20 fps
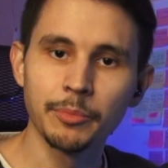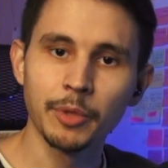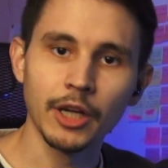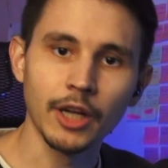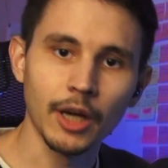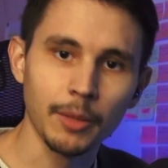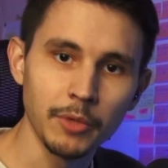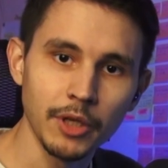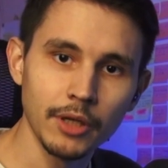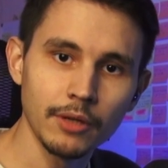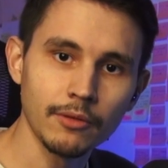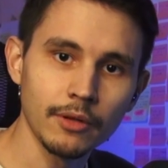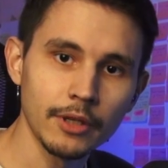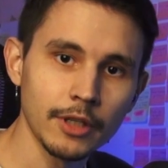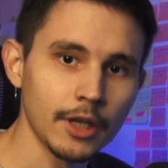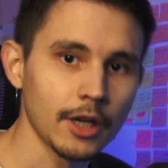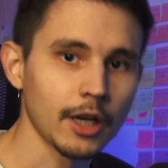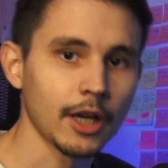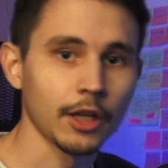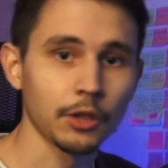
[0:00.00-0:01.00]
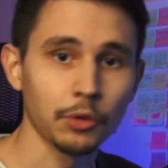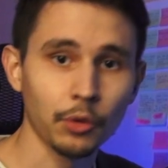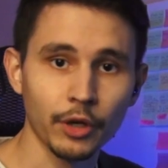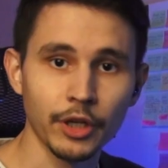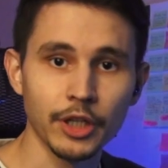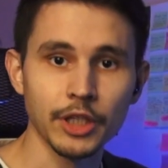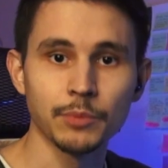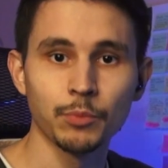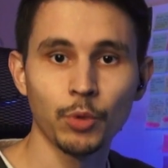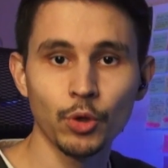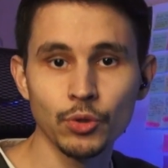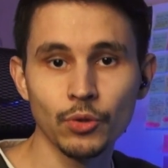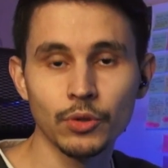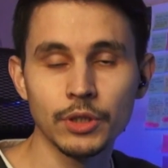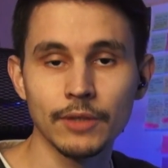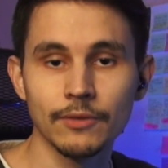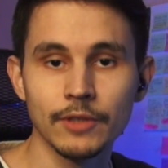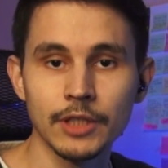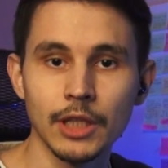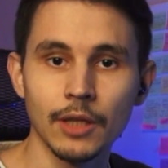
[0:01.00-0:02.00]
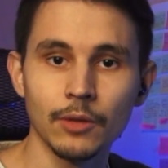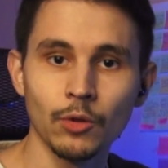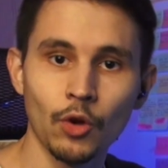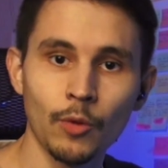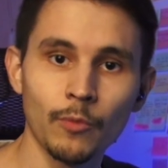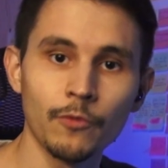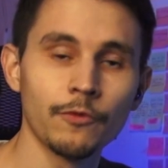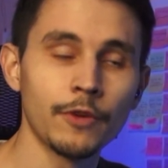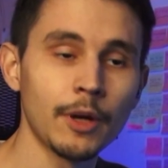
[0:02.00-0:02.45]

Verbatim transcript: программирования, который используется в основном в